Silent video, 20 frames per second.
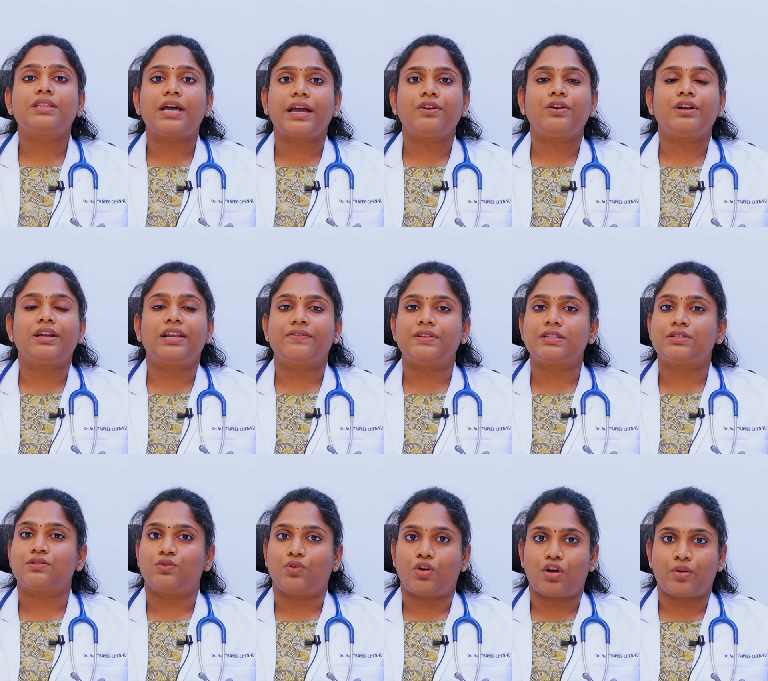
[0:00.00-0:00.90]
థైరాయిడ్
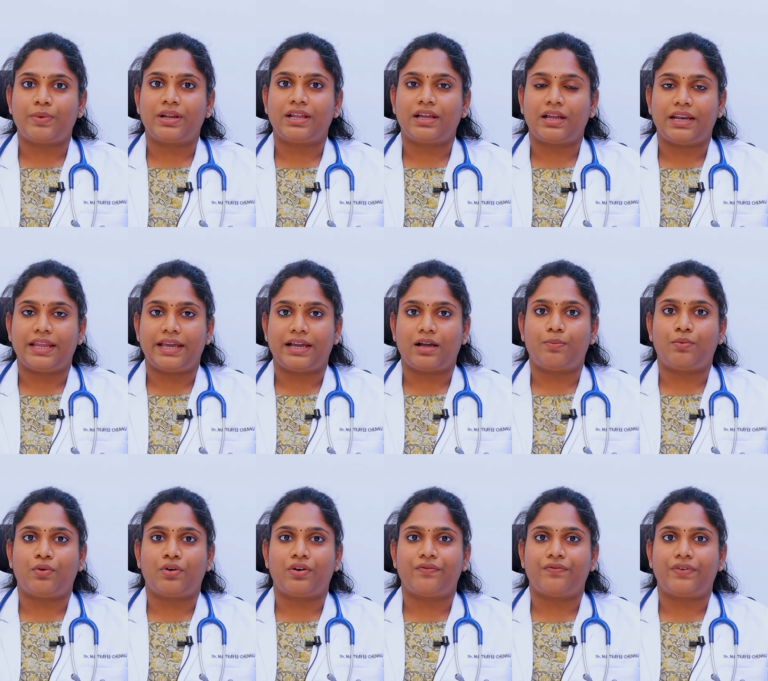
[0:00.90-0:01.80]
లెవెల్స్ నార్మల్గా
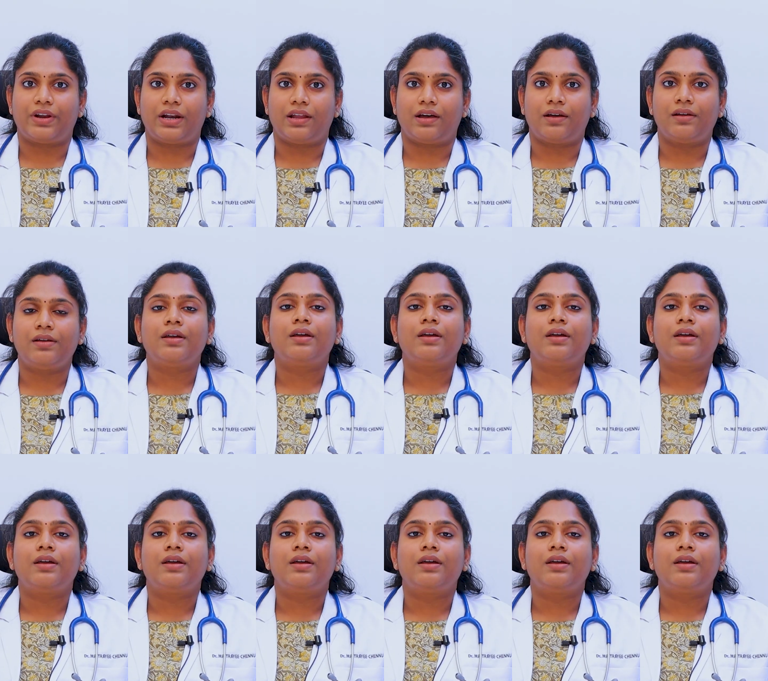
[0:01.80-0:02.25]
లేకపోవడం వల్ల